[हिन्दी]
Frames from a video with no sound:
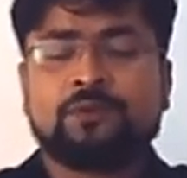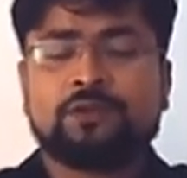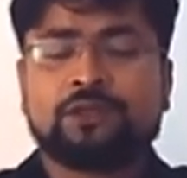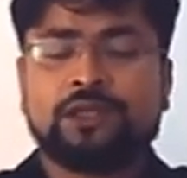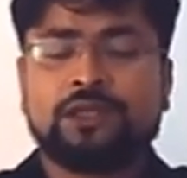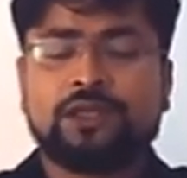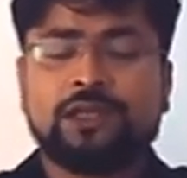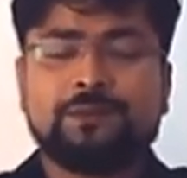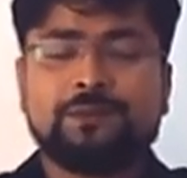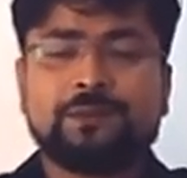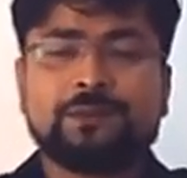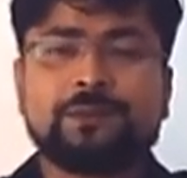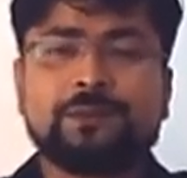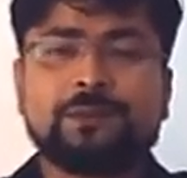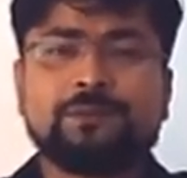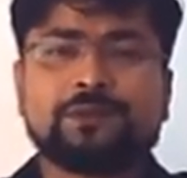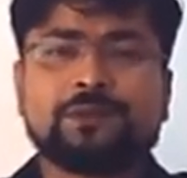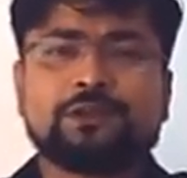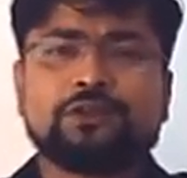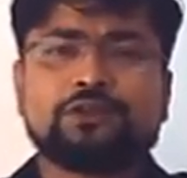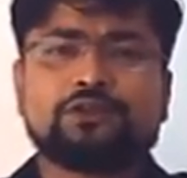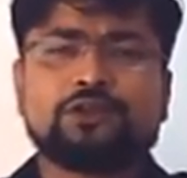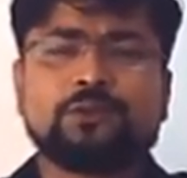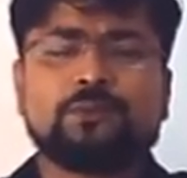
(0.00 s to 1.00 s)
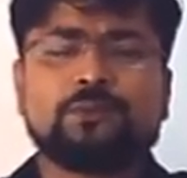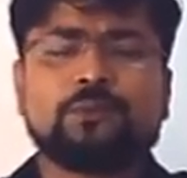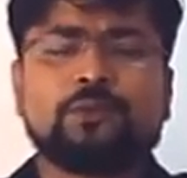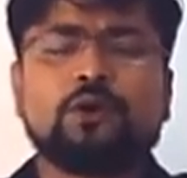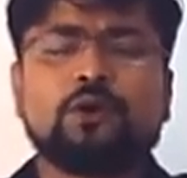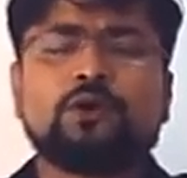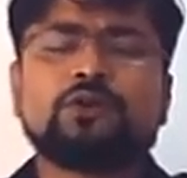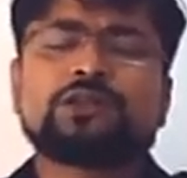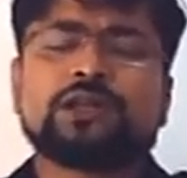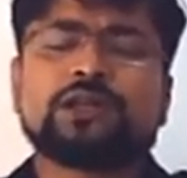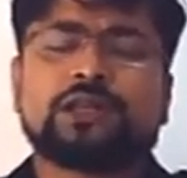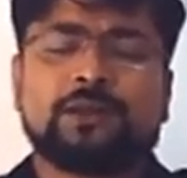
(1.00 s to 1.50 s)
दिलीप अपनी पत्नी से
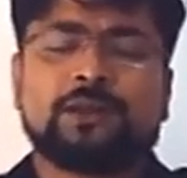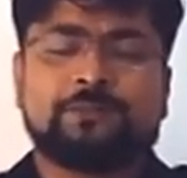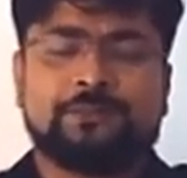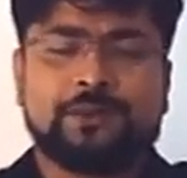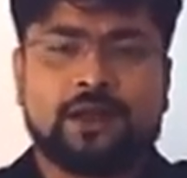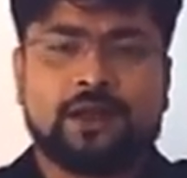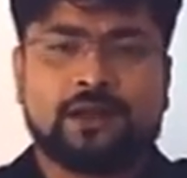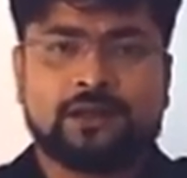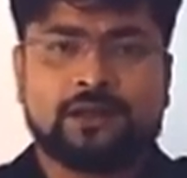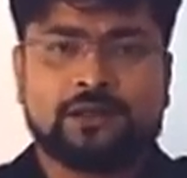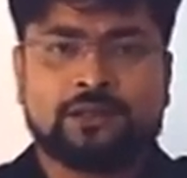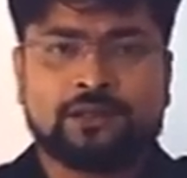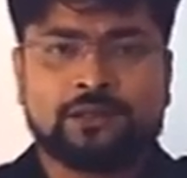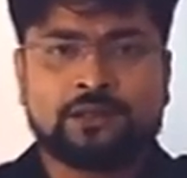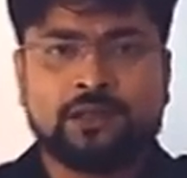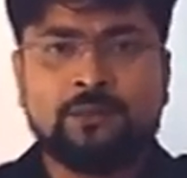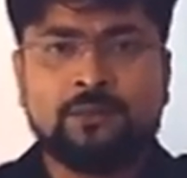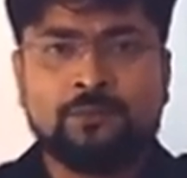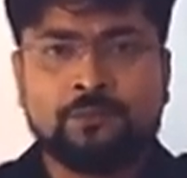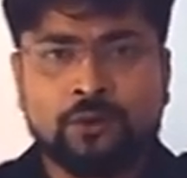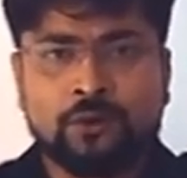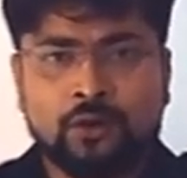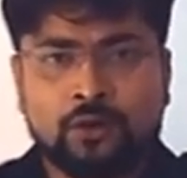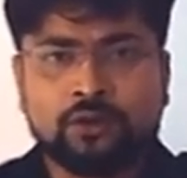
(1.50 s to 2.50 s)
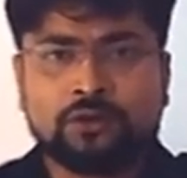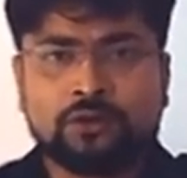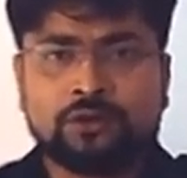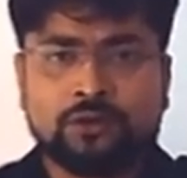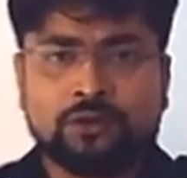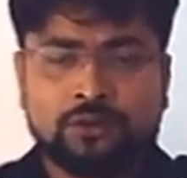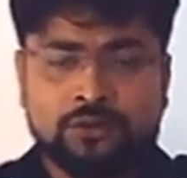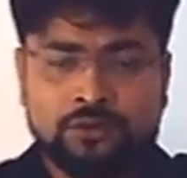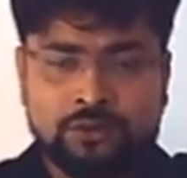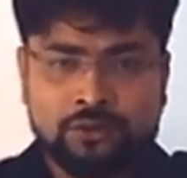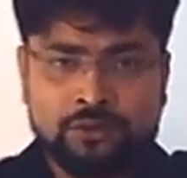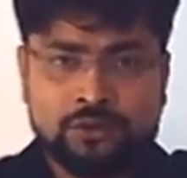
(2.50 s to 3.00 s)
बहुत ज्यादा प्यार करता था बहुत
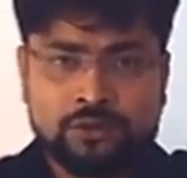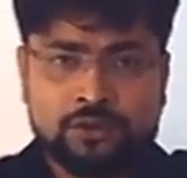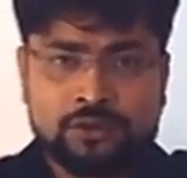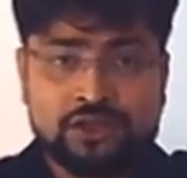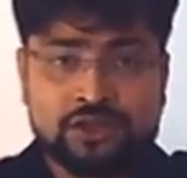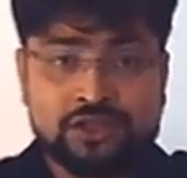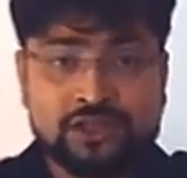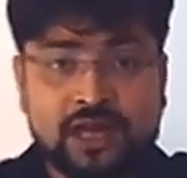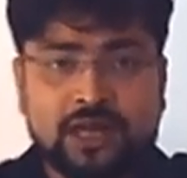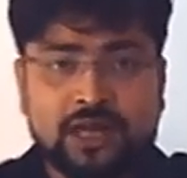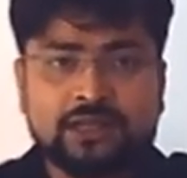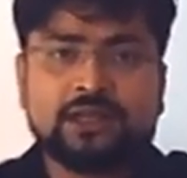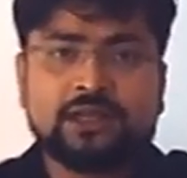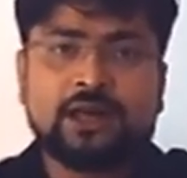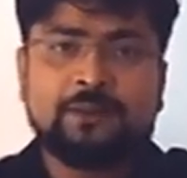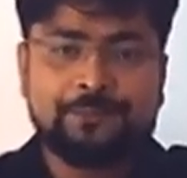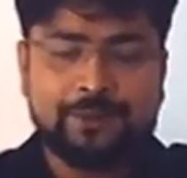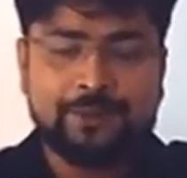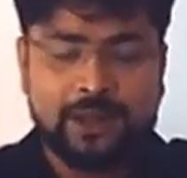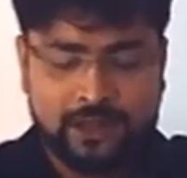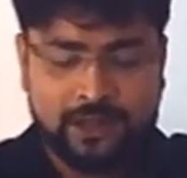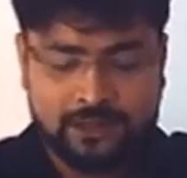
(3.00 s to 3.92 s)
ज्यादा प्यार